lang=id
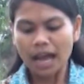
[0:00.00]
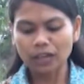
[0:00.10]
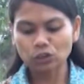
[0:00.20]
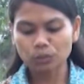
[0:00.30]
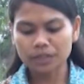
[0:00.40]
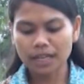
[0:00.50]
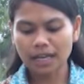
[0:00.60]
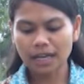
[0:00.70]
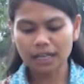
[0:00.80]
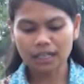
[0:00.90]
atau
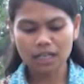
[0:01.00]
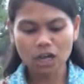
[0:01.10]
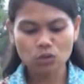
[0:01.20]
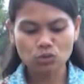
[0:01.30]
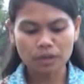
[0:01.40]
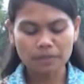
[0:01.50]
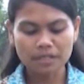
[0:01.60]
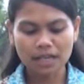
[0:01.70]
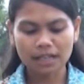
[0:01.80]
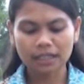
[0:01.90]
menyalahkan engkau sudah
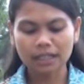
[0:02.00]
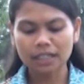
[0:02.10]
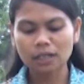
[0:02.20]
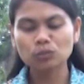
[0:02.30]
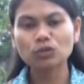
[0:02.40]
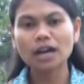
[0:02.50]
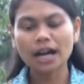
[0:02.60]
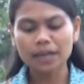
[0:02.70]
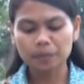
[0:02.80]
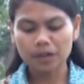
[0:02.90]
menjalankan ilmu
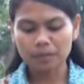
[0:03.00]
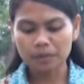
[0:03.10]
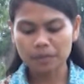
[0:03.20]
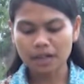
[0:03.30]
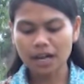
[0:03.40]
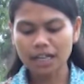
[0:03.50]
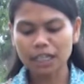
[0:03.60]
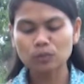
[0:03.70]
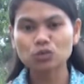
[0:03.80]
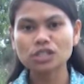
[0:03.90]
gaib dan memegang
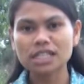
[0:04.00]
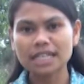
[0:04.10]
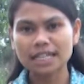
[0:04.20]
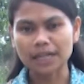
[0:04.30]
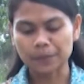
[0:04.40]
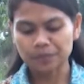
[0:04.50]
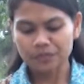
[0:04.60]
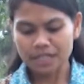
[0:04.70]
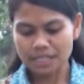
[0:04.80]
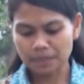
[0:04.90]
ilmu sihir
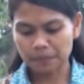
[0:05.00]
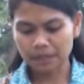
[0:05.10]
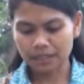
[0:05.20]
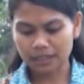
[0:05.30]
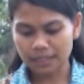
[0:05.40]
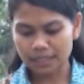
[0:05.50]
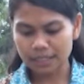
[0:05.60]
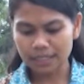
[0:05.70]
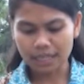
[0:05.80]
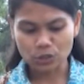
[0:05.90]

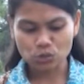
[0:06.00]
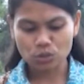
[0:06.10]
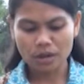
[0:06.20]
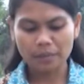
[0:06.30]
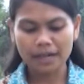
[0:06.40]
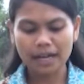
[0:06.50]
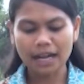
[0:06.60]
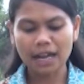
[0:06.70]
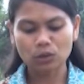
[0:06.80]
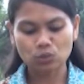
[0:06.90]
seperti yang sudah
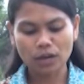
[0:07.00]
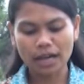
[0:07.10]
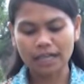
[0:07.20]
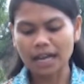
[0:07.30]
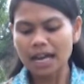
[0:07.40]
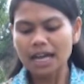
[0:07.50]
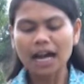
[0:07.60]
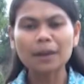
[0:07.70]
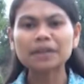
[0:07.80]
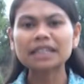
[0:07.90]
mereka lakukan.
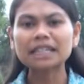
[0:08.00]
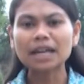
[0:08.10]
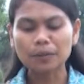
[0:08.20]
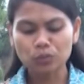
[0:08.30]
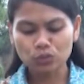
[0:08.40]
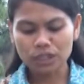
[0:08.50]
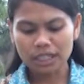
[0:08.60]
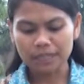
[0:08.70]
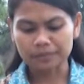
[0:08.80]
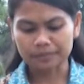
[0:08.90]
Kami tidak
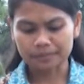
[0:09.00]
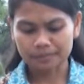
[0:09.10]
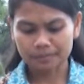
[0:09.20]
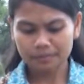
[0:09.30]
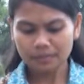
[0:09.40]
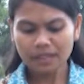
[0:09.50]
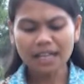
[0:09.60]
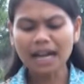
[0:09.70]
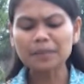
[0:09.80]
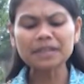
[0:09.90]
mungkin
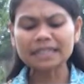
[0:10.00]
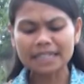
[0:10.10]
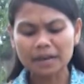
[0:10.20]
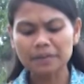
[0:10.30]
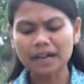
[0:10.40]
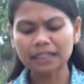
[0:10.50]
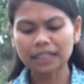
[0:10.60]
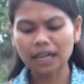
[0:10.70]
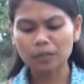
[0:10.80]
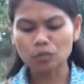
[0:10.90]
kami tidak
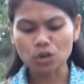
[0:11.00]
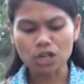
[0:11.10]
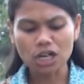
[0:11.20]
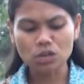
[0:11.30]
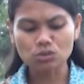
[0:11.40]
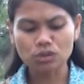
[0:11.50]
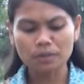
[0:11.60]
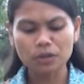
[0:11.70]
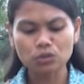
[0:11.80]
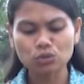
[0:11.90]
mengatakan bahwa engkau sudah
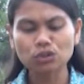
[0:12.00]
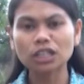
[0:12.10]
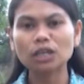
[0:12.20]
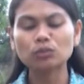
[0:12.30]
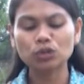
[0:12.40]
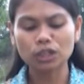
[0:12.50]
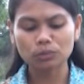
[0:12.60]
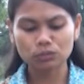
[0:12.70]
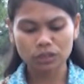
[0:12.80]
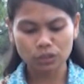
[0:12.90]
menurut
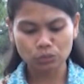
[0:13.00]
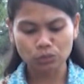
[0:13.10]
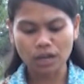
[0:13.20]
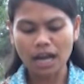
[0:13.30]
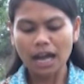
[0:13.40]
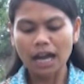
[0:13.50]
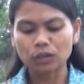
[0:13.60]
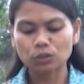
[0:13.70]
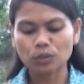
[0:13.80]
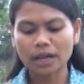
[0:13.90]
ilmu-ilmu tenung
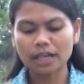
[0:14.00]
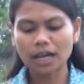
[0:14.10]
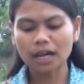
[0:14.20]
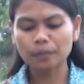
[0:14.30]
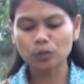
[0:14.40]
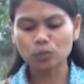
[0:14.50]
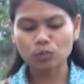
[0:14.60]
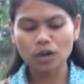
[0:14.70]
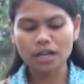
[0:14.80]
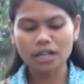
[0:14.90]
atau mengadakan
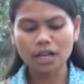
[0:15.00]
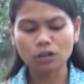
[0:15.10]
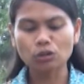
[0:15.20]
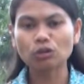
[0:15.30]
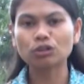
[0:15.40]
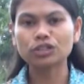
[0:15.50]
perhubungan dengan roh-roh